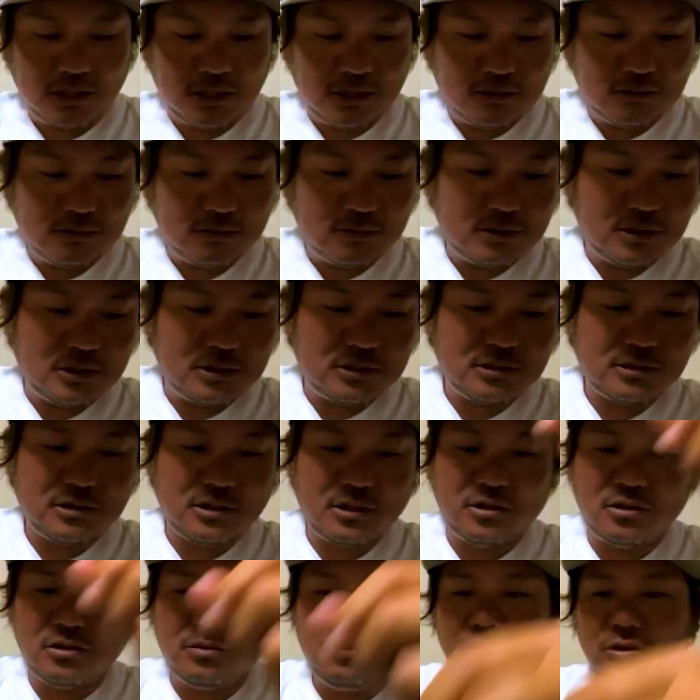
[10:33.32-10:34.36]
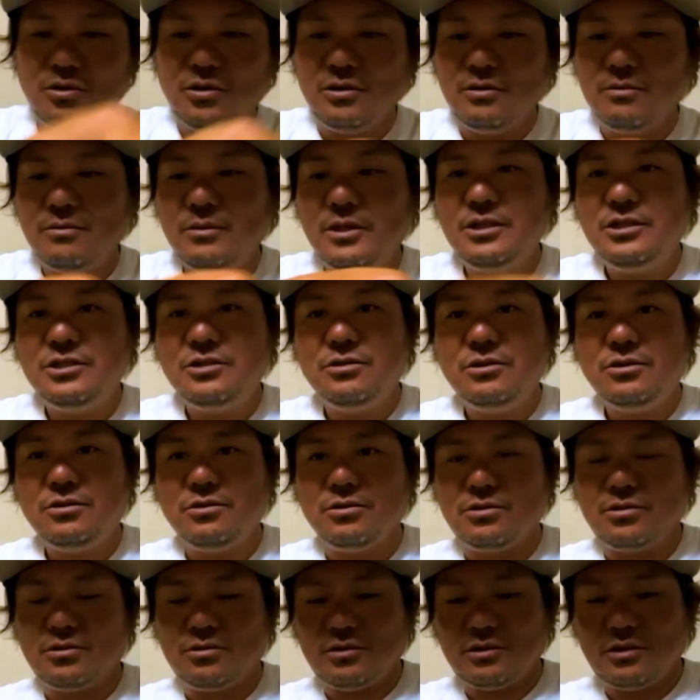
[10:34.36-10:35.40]
げるんですけども、まあ、一応1
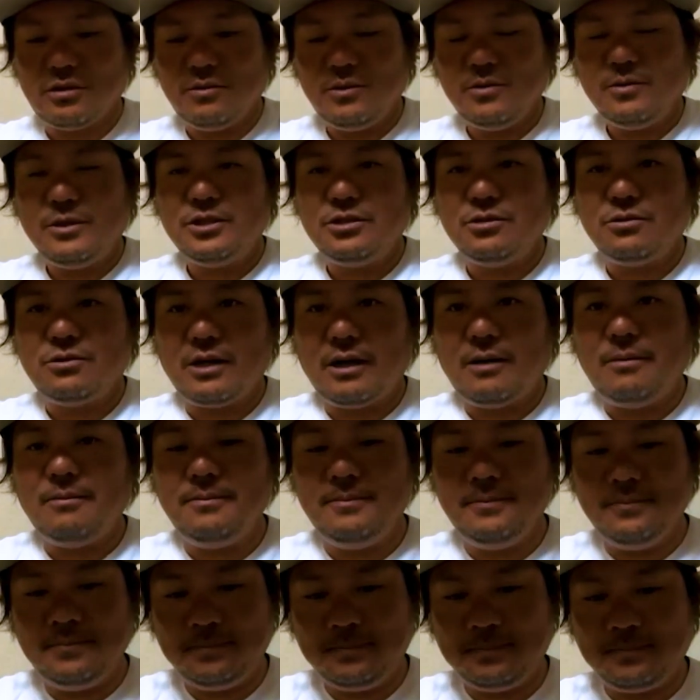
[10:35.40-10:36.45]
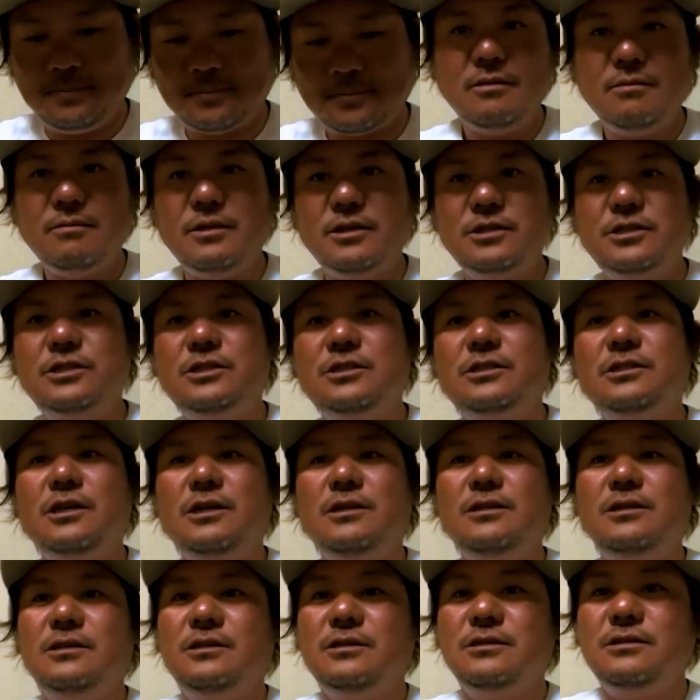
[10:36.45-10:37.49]
個作ってみましょうか実際
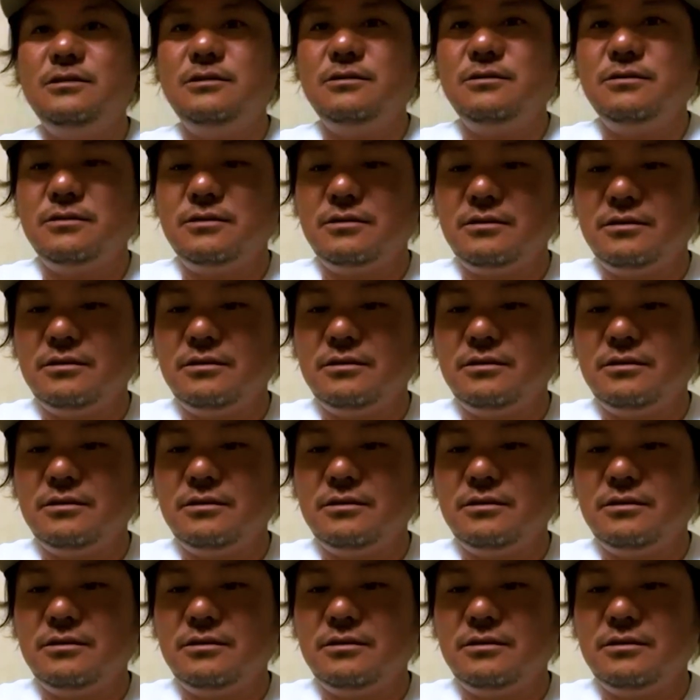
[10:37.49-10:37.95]
に作